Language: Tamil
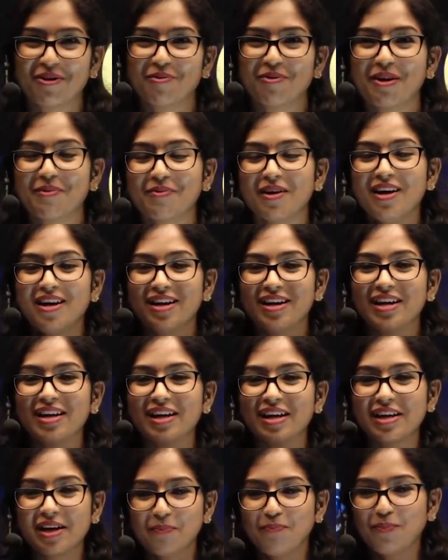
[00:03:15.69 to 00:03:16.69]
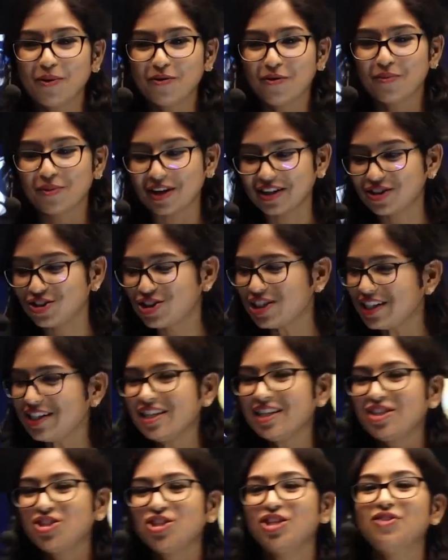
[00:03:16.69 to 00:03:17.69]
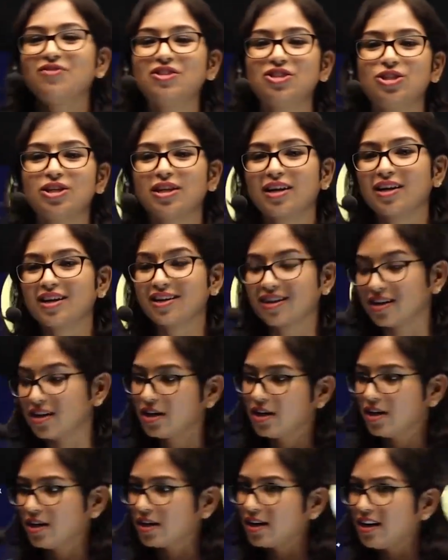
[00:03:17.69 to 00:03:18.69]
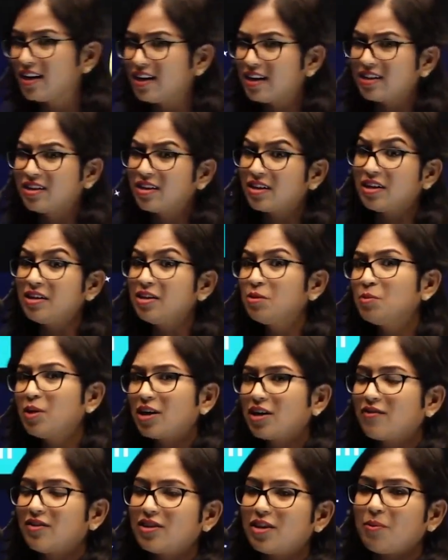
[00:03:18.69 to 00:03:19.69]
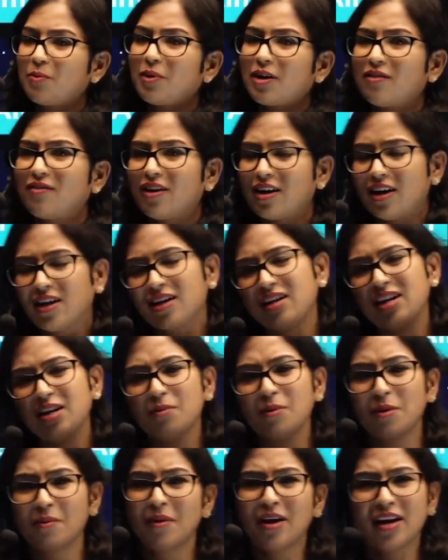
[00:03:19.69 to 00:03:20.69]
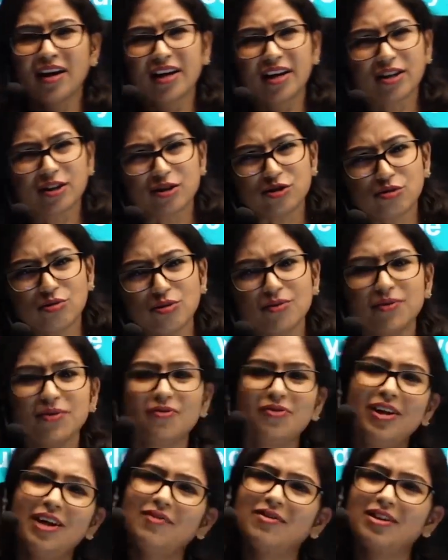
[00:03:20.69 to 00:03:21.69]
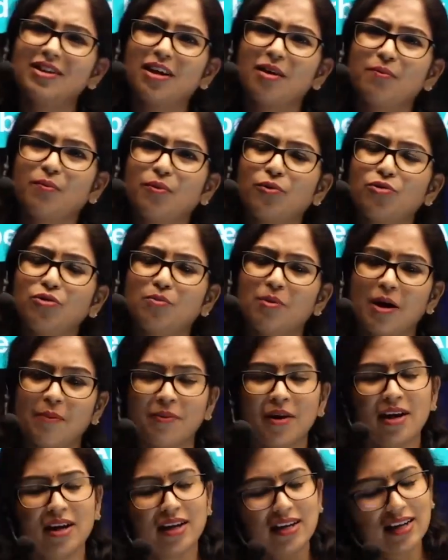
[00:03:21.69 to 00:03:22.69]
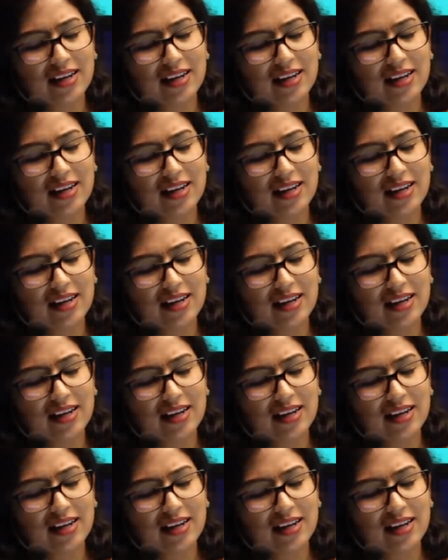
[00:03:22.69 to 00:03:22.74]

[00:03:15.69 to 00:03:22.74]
ஓகே நீங்கள் எப்போவுமே சின்ன சின்ன விஷயங்களுக்கு இல்லை இல்லை இந்த ரெண்டு மார்க் வந்தால் பரவாயில்ல இல்லை மேம் எனக்கு டூ ஃபிஃப்டி வந்தால் போதும் மேம்